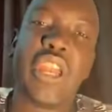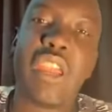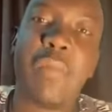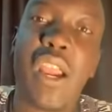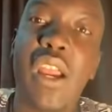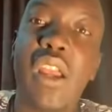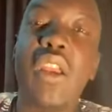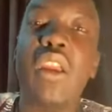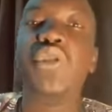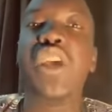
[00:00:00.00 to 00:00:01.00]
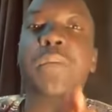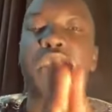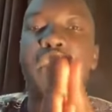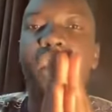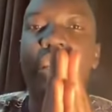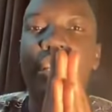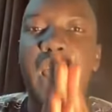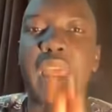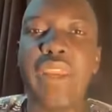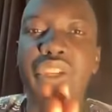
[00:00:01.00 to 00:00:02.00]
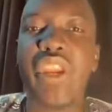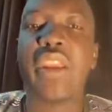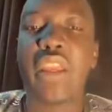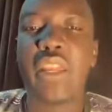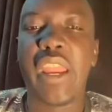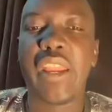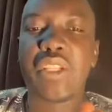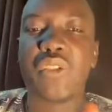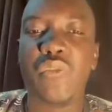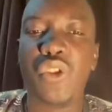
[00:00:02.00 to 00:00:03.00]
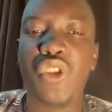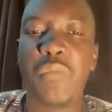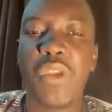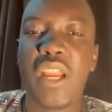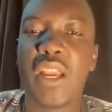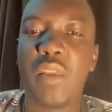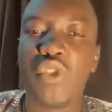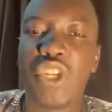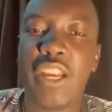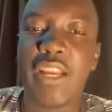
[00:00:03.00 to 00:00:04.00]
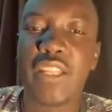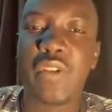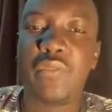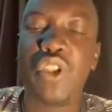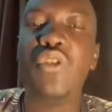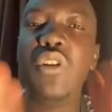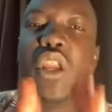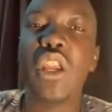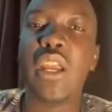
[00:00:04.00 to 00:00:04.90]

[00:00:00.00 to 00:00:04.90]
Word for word: شير يا جماعه لو سامعني لايك شير اللايك اسفل الفيديو يمينك المشاركه اسفل الفيديو